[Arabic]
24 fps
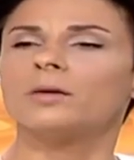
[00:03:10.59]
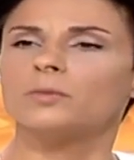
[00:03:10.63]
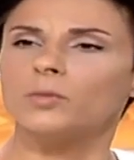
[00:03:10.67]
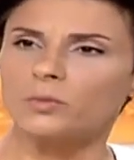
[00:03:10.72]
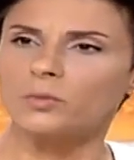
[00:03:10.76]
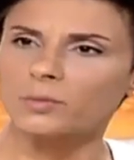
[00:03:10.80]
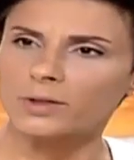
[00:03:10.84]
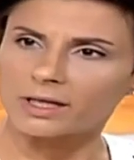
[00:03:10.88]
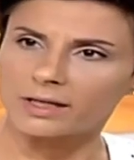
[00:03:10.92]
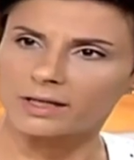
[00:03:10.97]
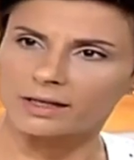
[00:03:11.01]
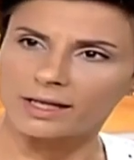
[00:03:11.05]

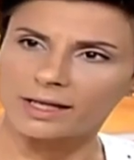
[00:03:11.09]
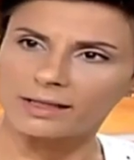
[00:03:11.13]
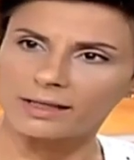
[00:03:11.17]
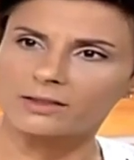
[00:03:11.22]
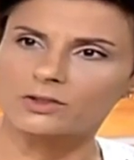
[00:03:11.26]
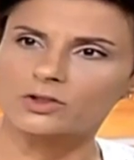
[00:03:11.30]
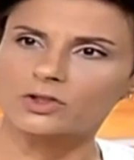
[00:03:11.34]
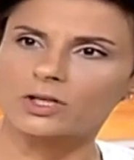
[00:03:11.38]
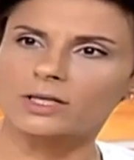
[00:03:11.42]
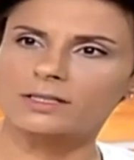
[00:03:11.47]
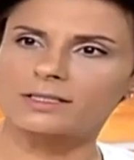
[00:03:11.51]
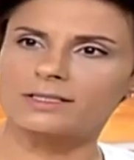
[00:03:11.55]
ممكن هذا
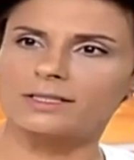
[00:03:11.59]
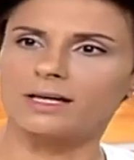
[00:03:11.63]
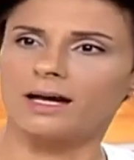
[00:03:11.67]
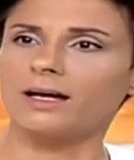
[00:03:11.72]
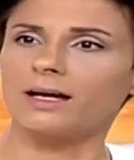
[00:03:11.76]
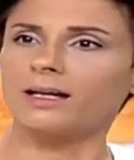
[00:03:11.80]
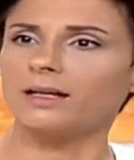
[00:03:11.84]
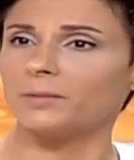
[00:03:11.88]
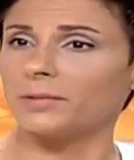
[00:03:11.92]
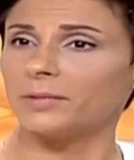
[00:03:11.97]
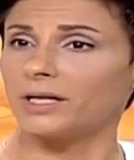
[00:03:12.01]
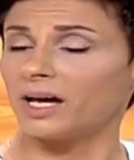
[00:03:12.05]
الشخص
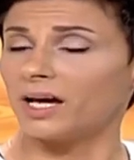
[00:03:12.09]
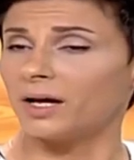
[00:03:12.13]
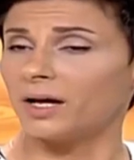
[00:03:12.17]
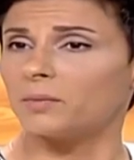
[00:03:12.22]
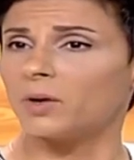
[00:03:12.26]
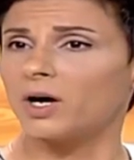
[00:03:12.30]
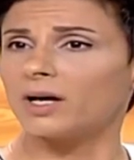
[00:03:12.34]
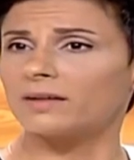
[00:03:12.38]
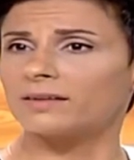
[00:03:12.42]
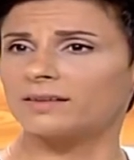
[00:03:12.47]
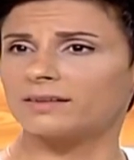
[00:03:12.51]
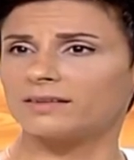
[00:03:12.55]
يعاني من
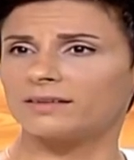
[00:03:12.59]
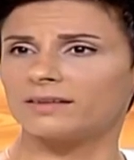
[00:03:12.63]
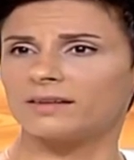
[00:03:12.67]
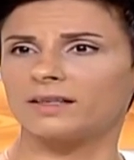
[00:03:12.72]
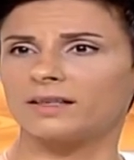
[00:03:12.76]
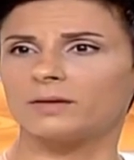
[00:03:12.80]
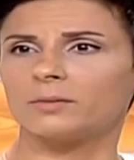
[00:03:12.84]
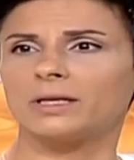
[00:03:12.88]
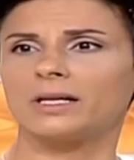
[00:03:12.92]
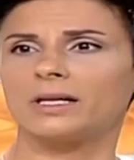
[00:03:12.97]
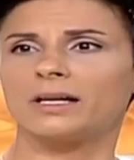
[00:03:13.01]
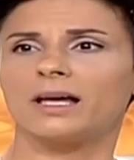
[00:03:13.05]
احباط كثير
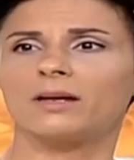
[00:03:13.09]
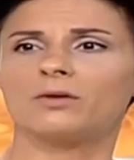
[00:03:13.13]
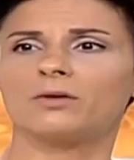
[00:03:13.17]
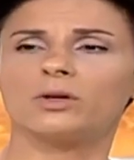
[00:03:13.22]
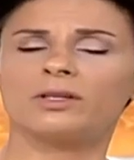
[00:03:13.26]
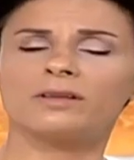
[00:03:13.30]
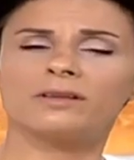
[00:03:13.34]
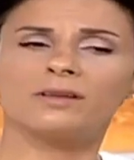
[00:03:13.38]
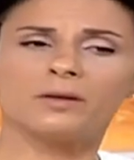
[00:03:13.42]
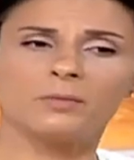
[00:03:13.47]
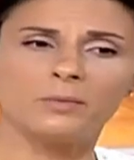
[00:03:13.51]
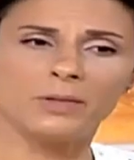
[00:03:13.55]
كبير
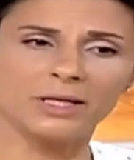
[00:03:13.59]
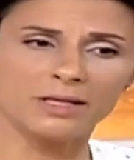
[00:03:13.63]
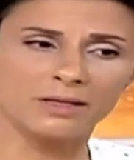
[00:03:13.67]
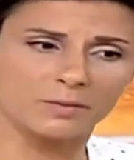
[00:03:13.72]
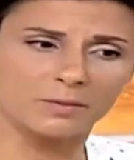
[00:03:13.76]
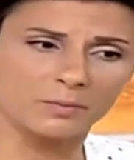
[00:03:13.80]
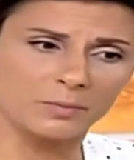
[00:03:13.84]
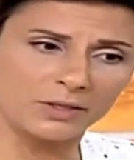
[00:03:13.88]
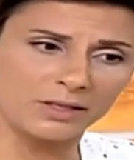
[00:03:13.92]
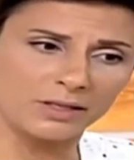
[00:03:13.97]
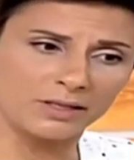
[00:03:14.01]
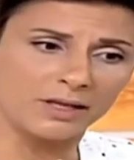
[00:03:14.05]
لانه انت
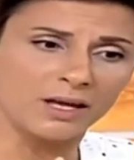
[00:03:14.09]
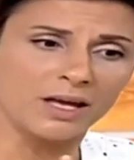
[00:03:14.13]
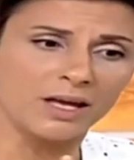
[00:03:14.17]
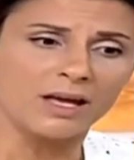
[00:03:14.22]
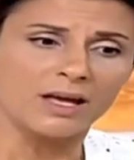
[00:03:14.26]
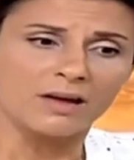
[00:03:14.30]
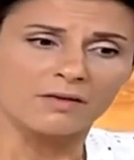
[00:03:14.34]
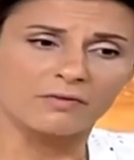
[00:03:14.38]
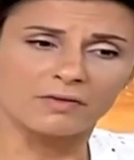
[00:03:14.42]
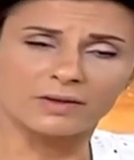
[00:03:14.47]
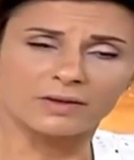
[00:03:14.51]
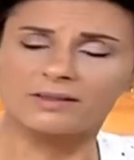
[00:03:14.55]

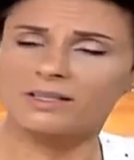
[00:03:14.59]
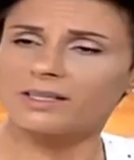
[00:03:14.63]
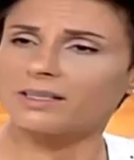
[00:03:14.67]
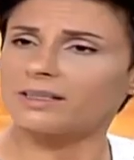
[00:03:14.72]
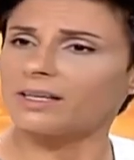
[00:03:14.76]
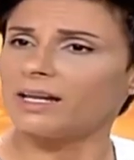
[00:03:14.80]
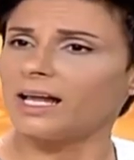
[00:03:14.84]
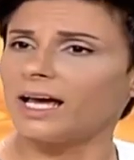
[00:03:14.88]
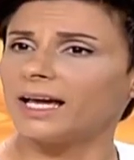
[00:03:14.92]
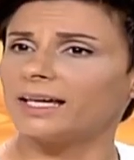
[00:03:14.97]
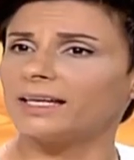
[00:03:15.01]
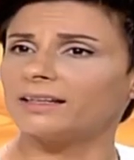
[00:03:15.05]
بفتره
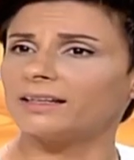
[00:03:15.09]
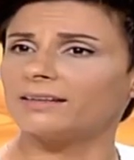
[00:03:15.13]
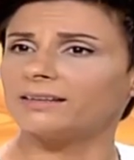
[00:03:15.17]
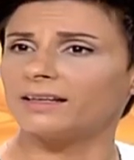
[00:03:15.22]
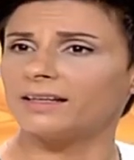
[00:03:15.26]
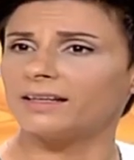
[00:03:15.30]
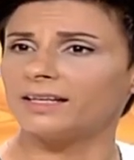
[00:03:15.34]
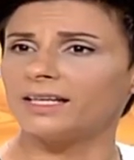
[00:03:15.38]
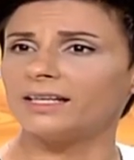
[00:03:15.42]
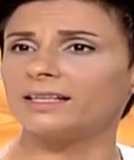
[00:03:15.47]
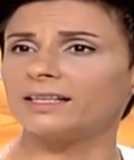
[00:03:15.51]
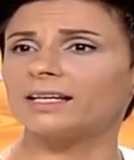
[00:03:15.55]
الحياه
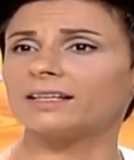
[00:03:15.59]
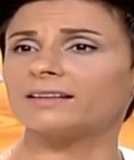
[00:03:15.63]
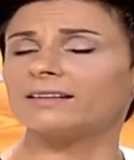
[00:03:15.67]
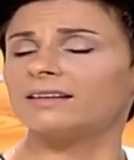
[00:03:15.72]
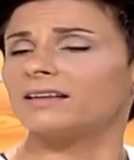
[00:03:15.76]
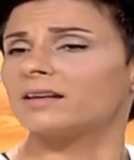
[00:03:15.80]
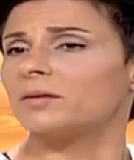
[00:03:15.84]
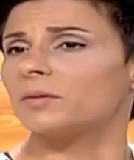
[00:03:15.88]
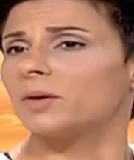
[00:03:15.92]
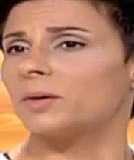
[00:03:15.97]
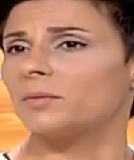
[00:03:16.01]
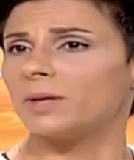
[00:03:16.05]
اللي هي
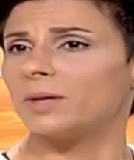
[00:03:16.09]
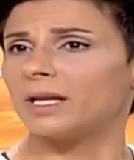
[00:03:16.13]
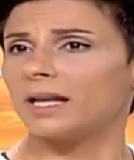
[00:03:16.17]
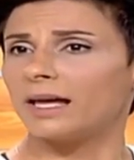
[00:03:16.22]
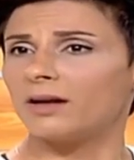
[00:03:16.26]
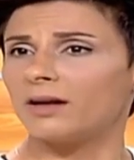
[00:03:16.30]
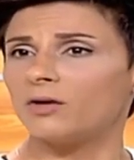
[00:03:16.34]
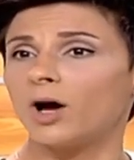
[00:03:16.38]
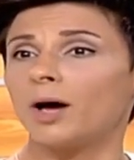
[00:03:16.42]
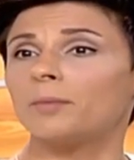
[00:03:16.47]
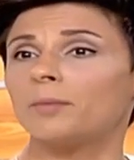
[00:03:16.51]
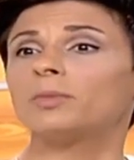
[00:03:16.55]
كثير مهمه
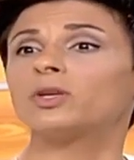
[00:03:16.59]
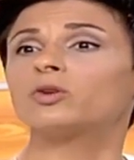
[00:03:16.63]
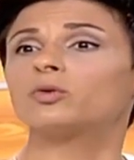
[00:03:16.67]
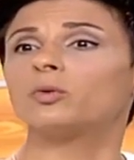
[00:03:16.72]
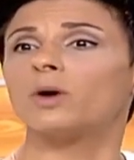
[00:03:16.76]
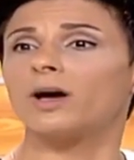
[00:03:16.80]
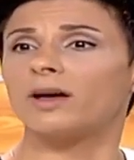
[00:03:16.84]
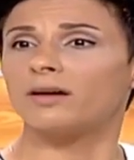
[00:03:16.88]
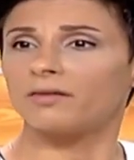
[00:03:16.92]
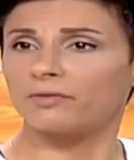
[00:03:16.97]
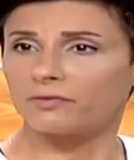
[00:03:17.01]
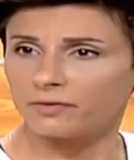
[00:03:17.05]
لإله عم
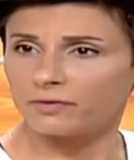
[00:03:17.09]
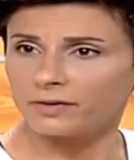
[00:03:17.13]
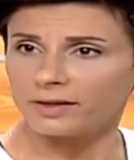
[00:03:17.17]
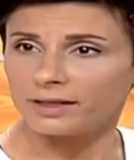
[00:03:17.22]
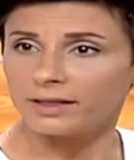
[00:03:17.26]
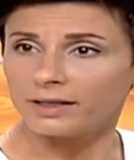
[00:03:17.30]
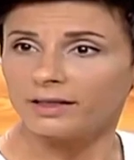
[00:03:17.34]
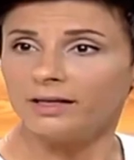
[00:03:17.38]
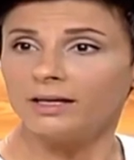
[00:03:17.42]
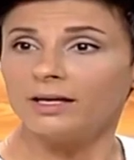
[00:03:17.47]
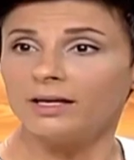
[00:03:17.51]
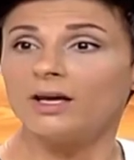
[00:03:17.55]

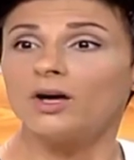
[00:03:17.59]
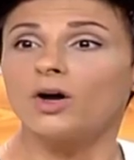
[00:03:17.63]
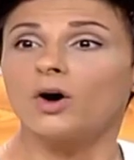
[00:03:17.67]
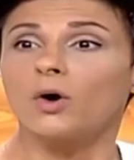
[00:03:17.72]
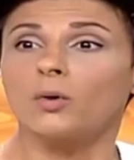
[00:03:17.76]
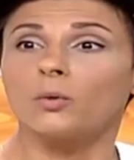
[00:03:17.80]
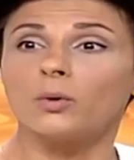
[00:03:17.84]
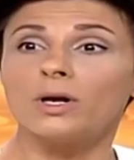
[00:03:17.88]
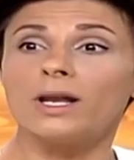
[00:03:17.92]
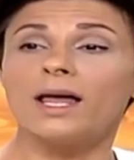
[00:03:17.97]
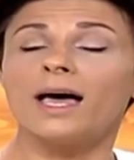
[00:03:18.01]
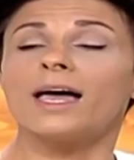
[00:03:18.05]
بتوقفيه
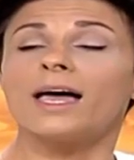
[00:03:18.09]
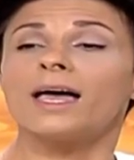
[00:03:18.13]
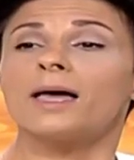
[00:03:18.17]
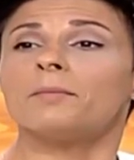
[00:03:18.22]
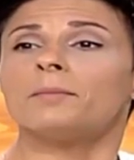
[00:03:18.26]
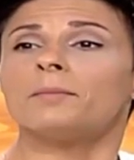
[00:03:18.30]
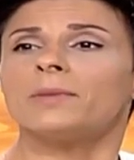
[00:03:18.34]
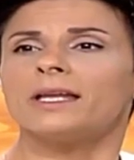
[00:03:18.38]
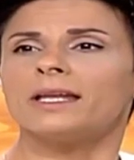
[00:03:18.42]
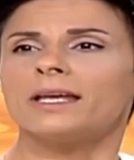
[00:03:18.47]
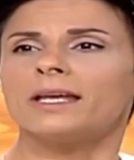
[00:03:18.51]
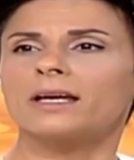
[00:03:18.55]
والاهم
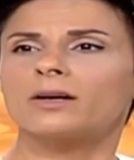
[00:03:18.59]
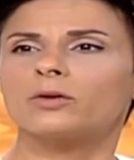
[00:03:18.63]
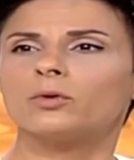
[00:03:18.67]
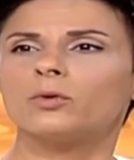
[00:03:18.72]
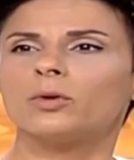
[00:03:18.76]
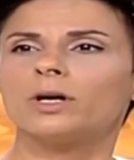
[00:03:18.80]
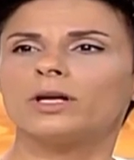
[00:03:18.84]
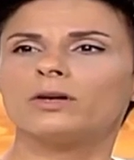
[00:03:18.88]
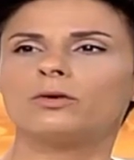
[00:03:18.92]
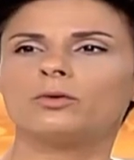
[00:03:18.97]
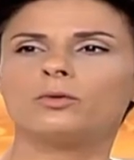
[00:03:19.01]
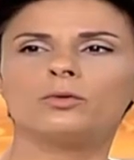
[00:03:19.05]
من هيك
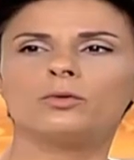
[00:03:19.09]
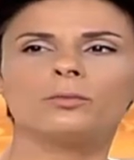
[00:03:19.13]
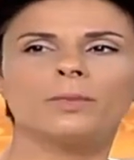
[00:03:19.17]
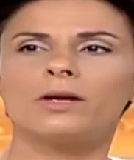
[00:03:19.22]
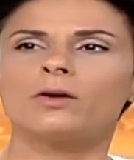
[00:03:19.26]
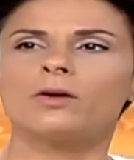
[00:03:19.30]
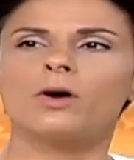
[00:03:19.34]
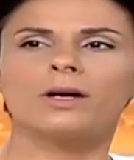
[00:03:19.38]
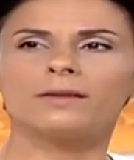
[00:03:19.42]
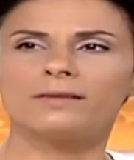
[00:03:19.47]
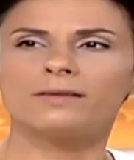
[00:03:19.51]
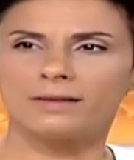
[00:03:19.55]
هو انه هو
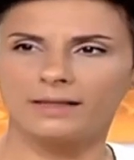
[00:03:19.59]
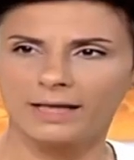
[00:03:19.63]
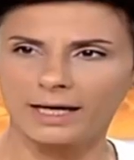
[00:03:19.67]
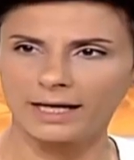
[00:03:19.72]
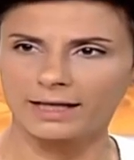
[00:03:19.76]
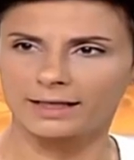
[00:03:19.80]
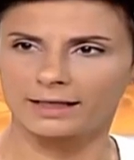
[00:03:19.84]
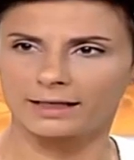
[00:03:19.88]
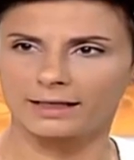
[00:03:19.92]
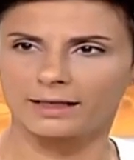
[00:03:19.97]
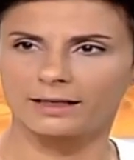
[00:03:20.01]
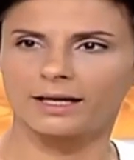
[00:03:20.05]
منه قادر
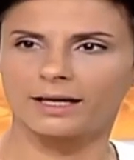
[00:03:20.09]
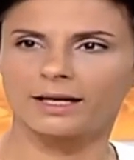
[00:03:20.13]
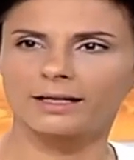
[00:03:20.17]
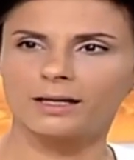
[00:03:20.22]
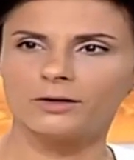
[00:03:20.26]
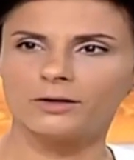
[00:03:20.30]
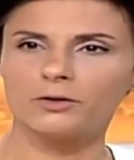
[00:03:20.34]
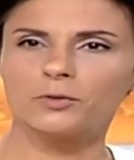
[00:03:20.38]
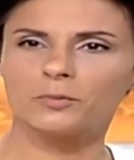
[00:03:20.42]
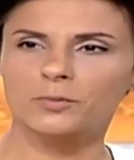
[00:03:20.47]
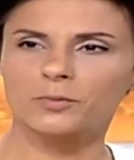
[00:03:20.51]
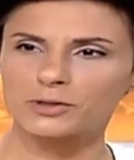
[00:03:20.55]
يحكي يعني انا
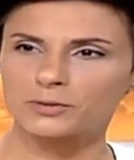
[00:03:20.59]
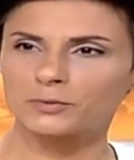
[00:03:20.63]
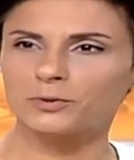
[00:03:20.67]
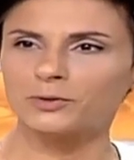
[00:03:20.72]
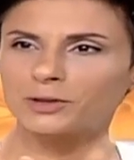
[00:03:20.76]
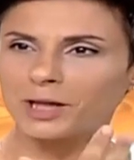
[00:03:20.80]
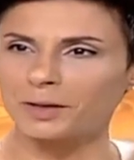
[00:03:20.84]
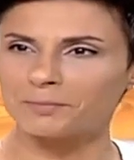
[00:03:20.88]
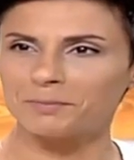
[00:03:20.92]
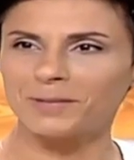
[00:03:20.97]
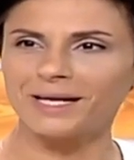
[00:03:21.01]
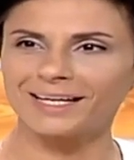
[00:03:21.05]
اليوم
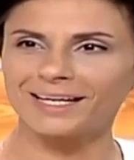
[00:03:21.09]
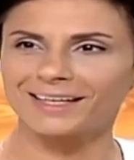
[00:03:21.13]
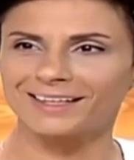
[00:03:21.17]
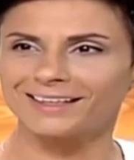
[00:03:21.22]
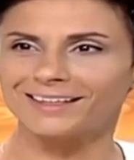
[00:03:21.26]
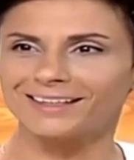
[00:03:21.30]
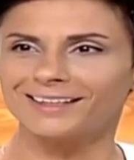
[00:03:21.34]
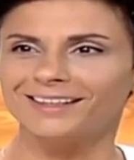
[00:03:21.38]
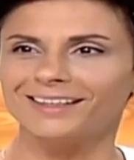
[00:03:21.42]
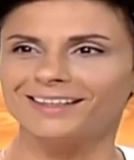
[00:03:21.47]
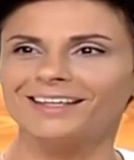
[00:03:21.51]
مزبوط عم بحكي